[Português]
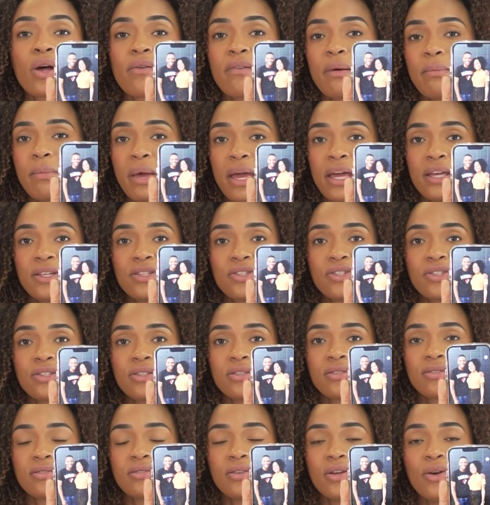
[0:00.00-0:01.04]

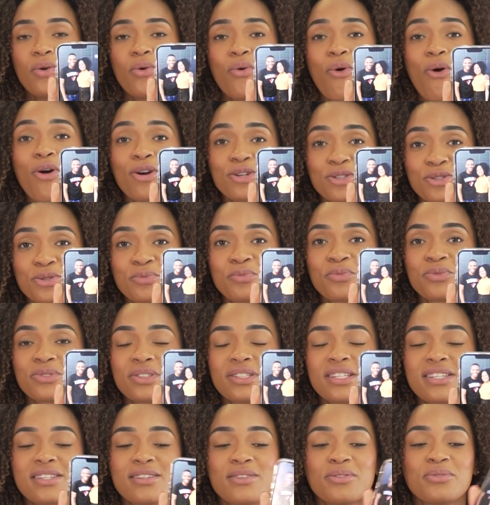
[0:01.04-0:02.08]
novamente. Eu gosto muito
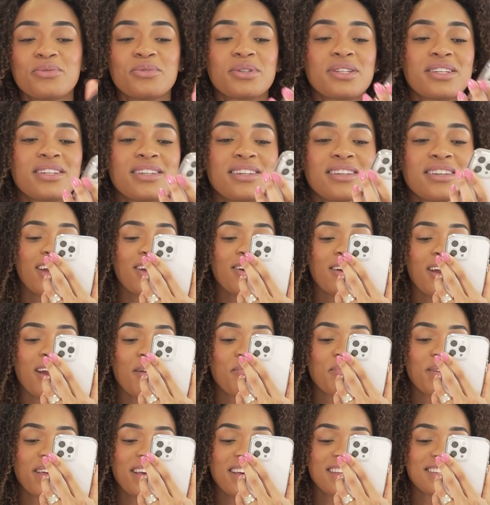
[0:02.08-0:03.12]
desse look. É, é
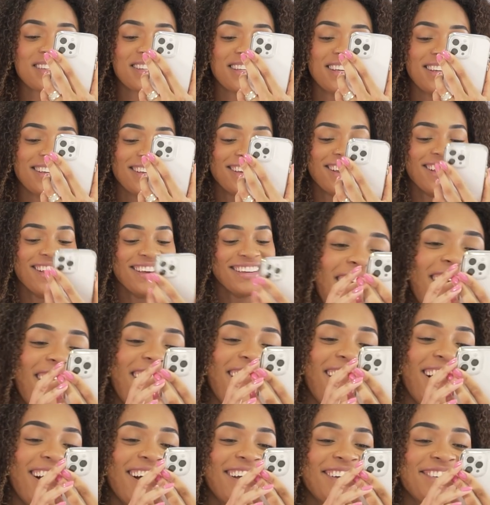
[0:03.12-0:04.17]
porque assim,
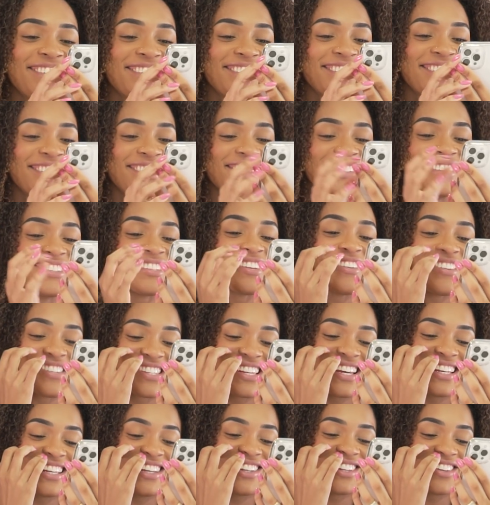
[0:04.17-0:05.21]
ai meu Deus, eu
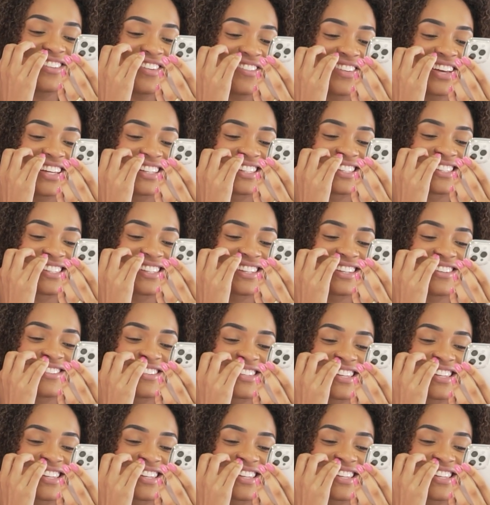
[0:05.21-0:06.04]
usaria novamente sim, eu